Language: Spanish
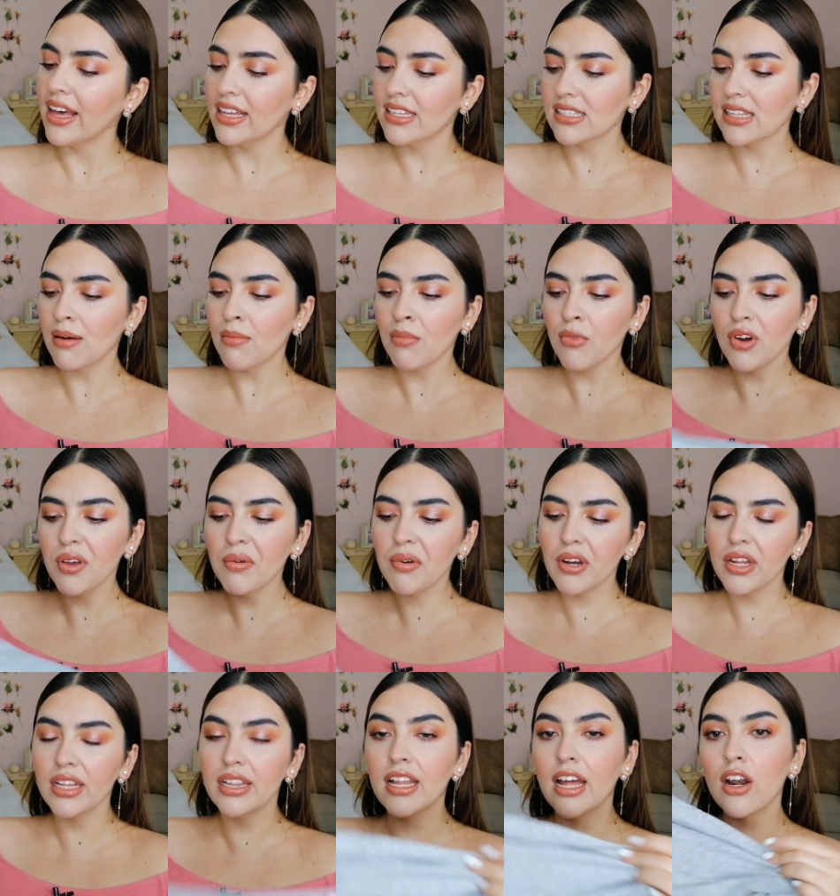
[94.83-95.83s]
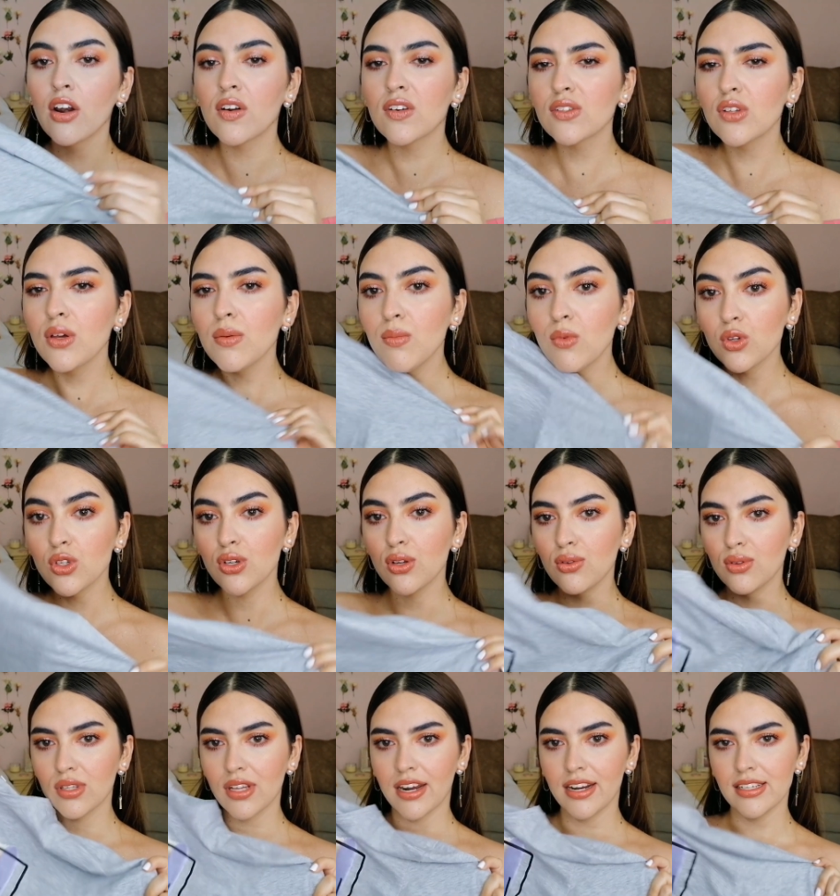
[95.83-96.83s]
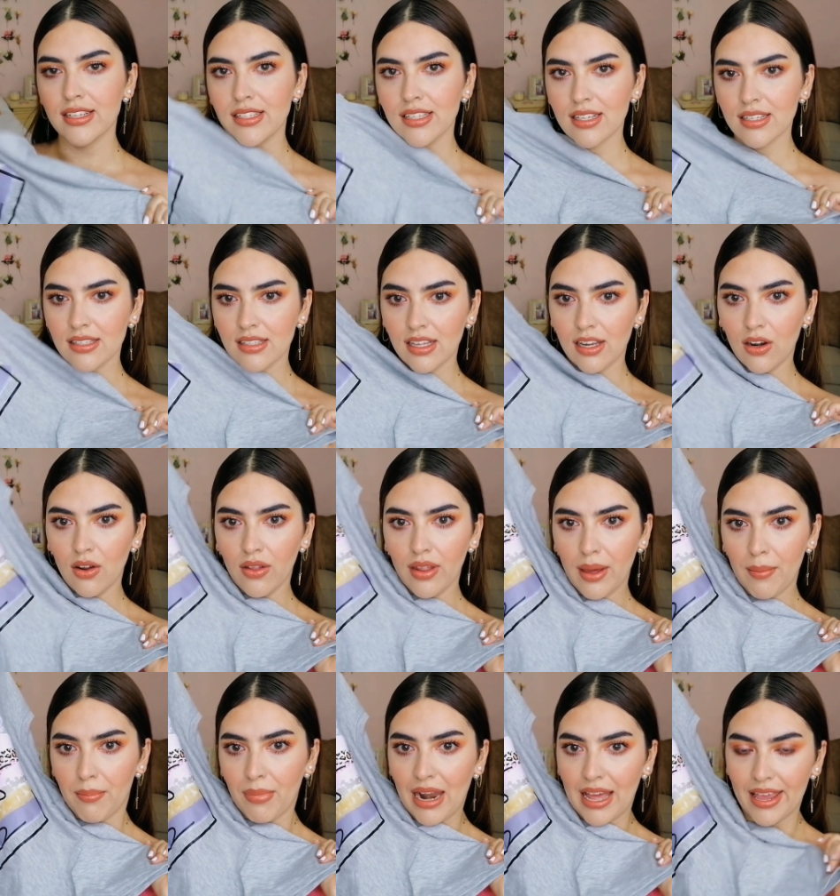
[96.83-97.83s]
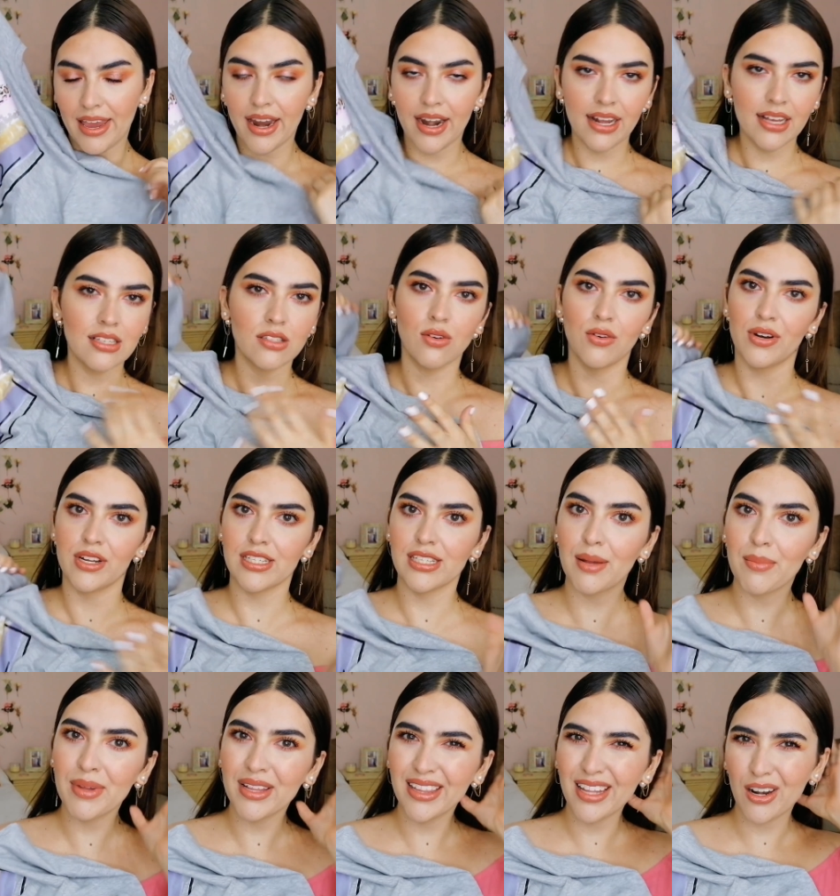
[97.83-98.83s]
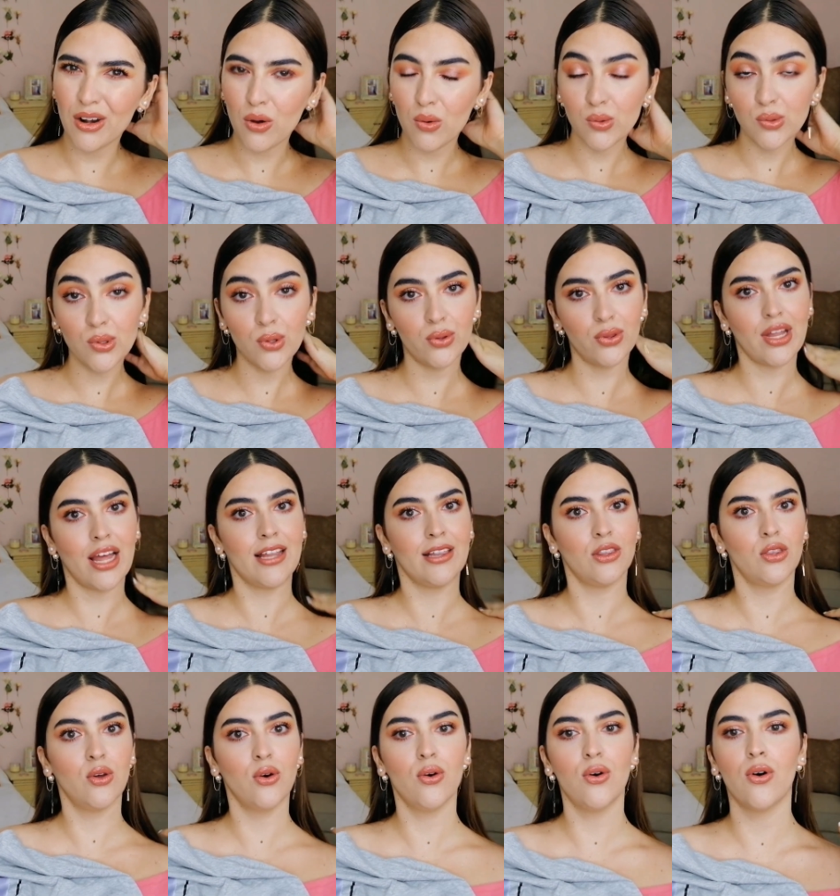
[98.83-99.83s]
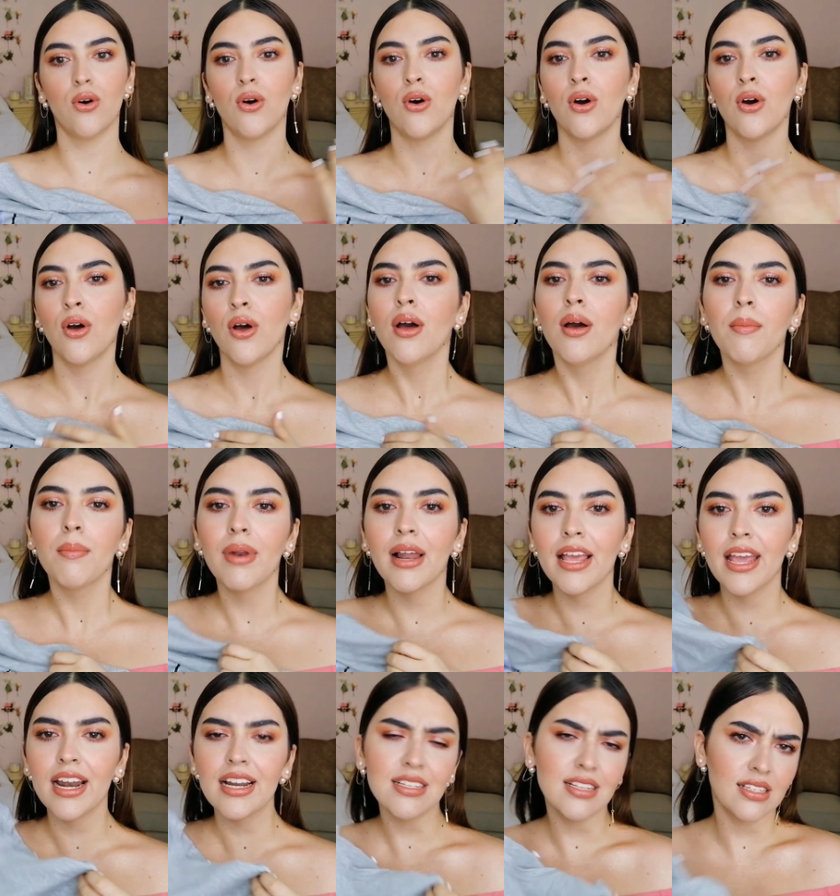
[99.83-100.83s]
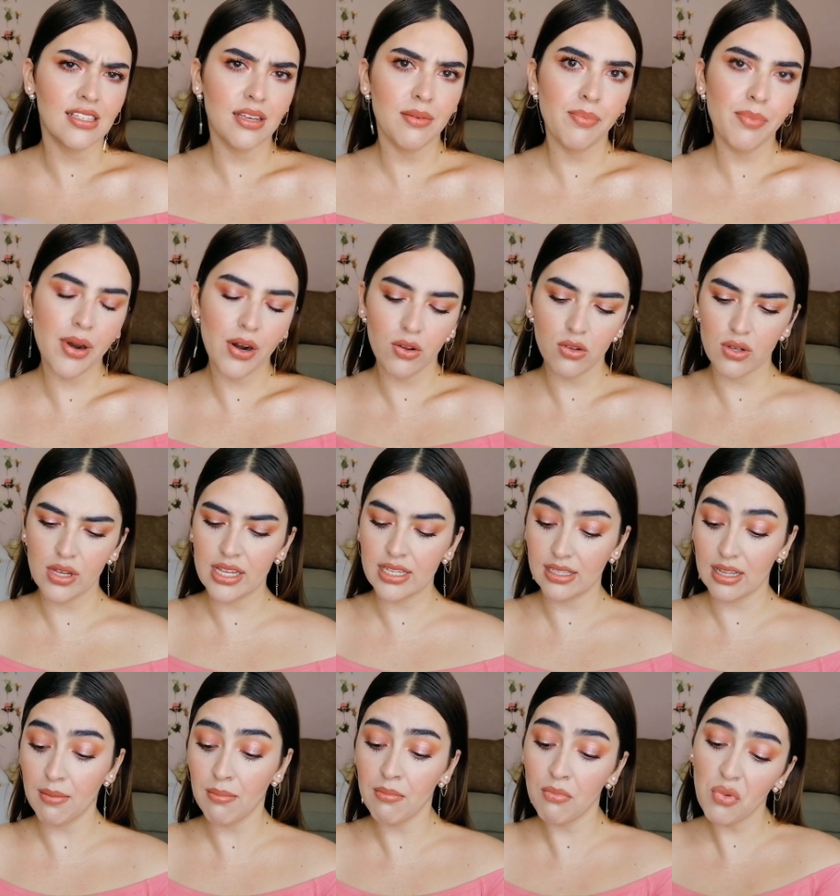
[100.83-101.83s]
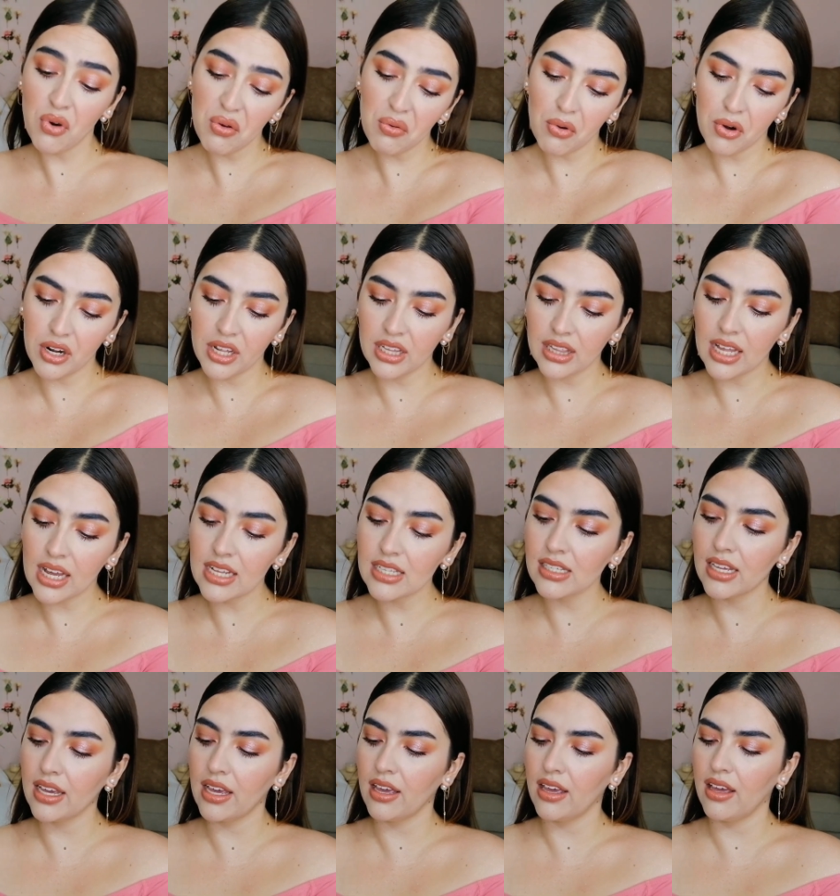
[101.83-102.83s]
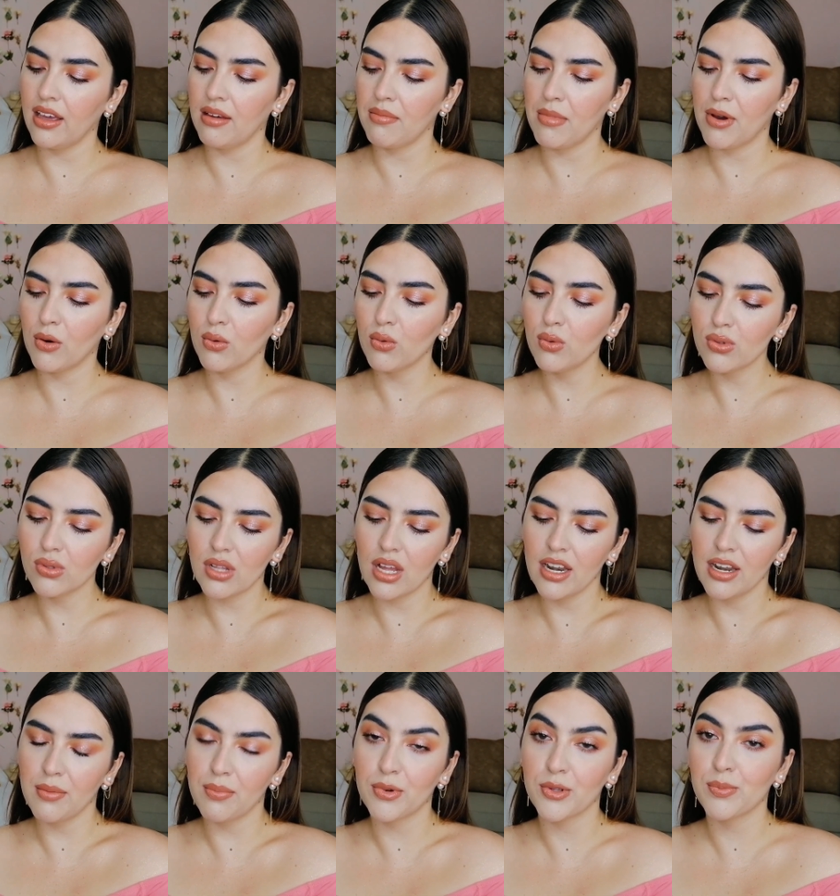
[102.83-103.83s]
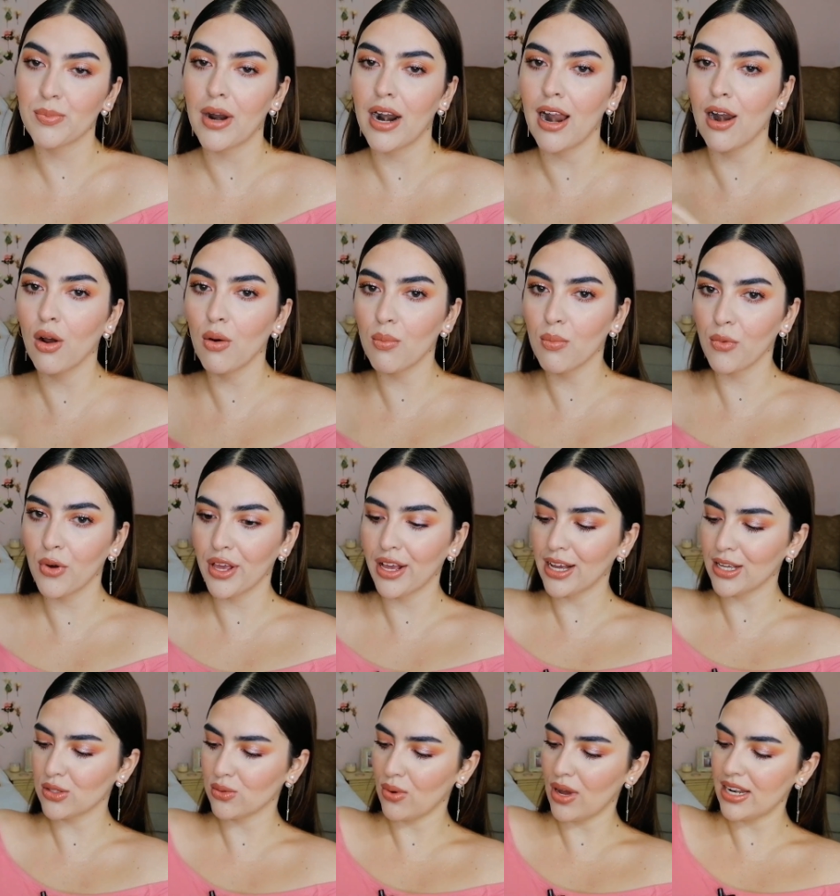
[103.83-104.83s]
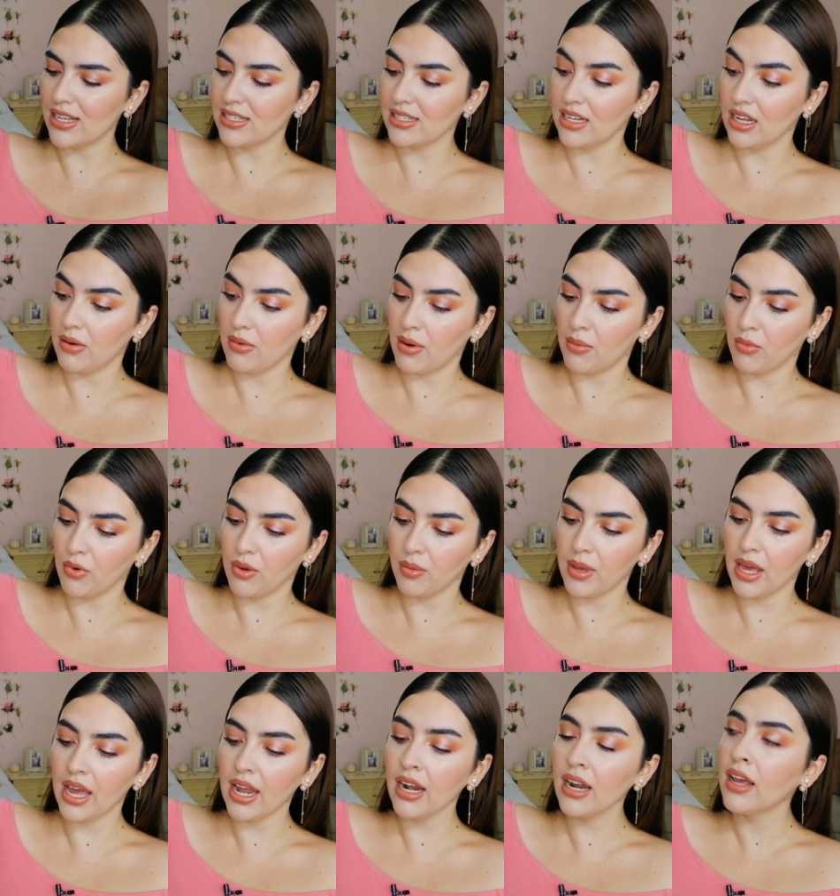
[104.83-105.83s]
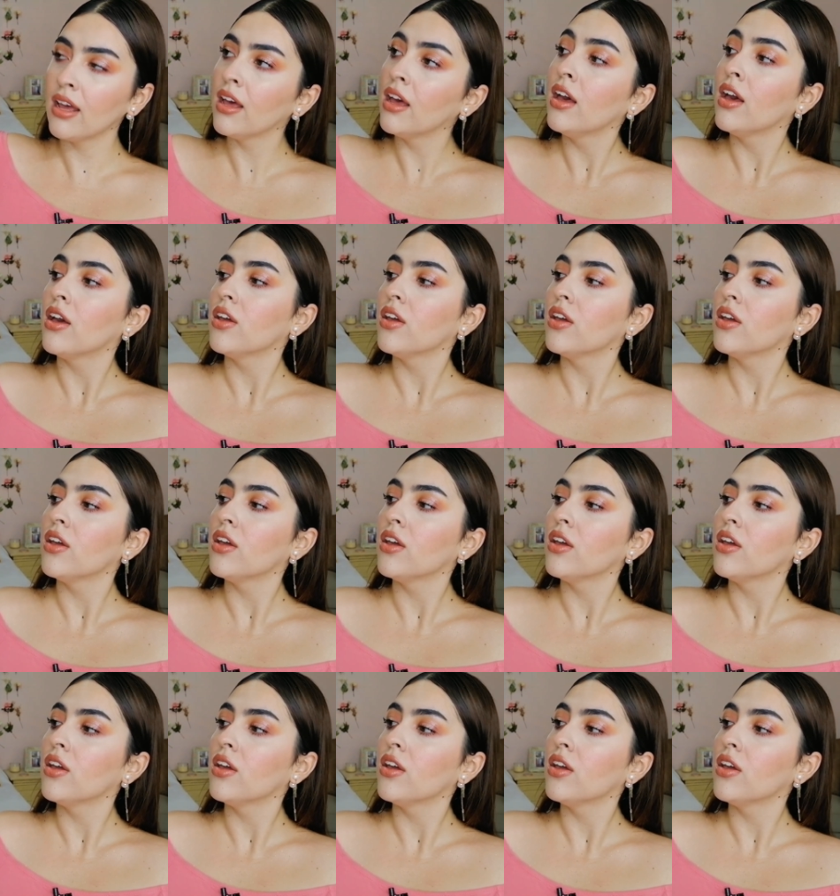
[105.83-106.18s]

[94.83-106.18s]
Está muy bonita. No soy mucho de usar este estilo de playeras. Honestamente no uso tanto playeras así, pero están muy bonitas. Eh, me gustan y pues para algo muy casual sirven muy bien.